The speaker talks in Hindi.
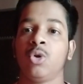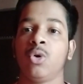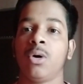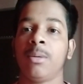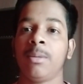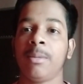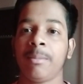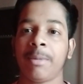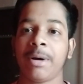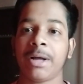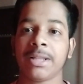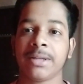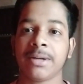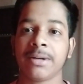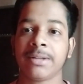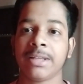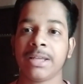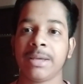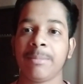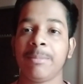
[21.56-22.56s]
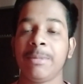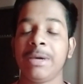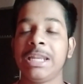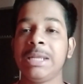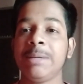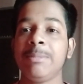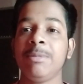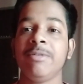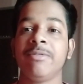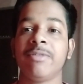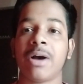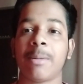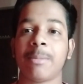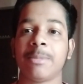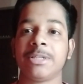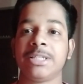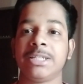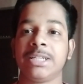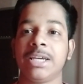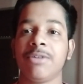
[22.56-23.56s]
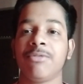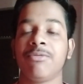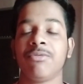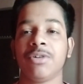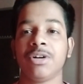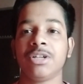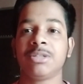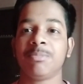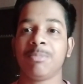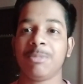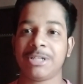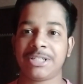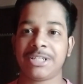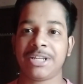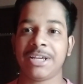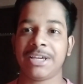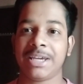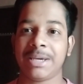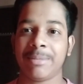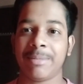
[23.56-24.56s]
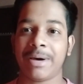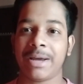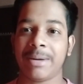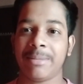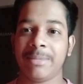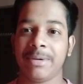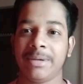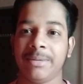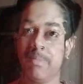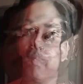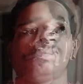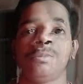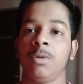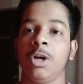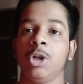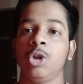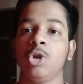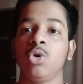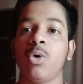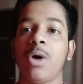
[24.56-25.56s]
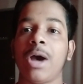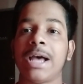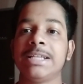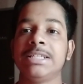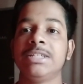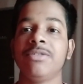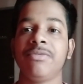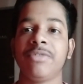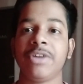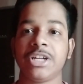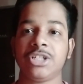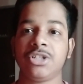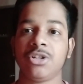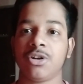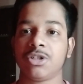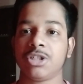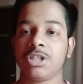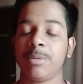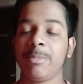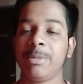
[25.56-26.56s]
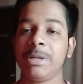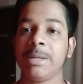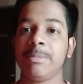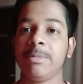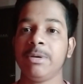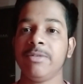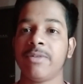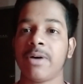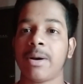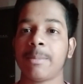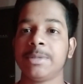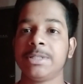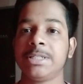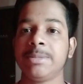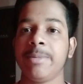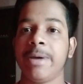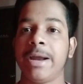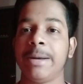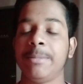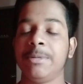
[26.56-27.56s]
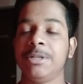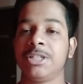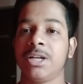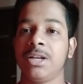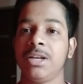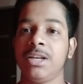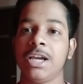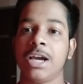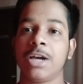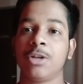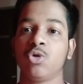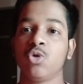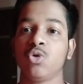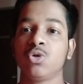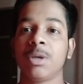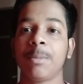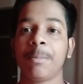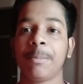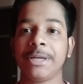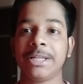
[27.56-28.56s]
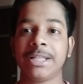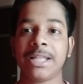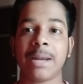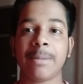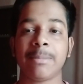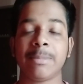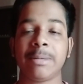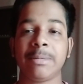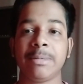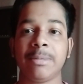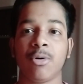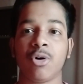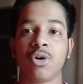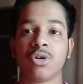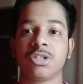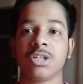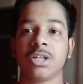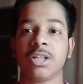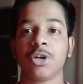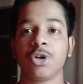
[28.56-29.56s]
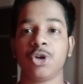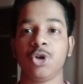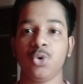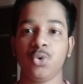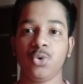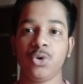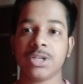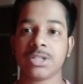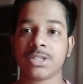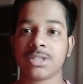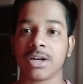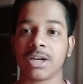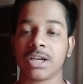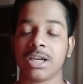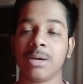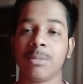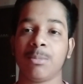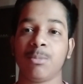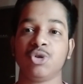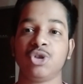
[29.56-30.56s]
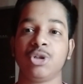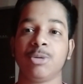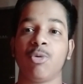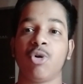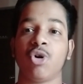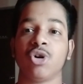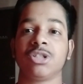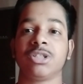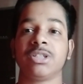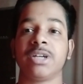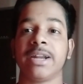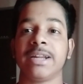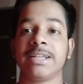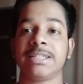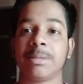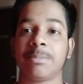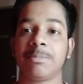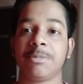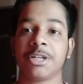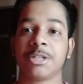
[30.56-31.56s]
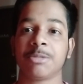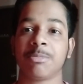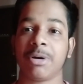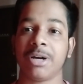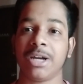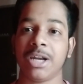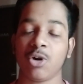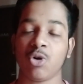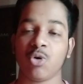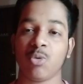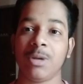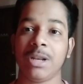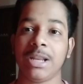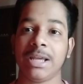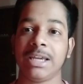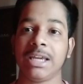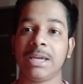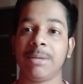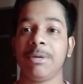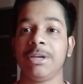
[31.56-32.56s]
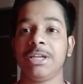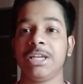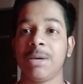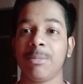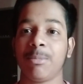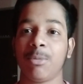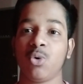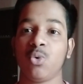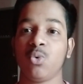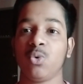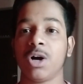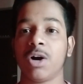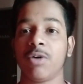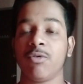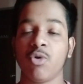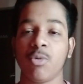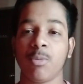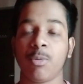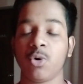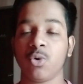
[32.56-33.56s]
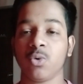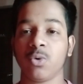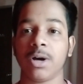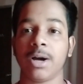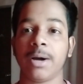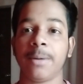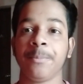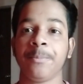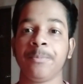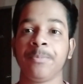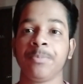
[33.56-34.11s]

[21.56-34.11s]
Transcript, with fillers: तो अब हम बात करते हैं मेरी भी फार्मेसी के फर्स्ट मिस्टेक के बारे में तो एज अ फ्रेशर जब मैंने बी फार्मेसी में एडमिशन लिया तो सबकी तरह मैं भी बहुत ज़्यादा क्यूरियस था कि अब मुझे बहुत सारे सब्जेक्ट्स पढ़ने को मिलेंगे मैं ये पढ़ूंगा वो पढ़ूंगा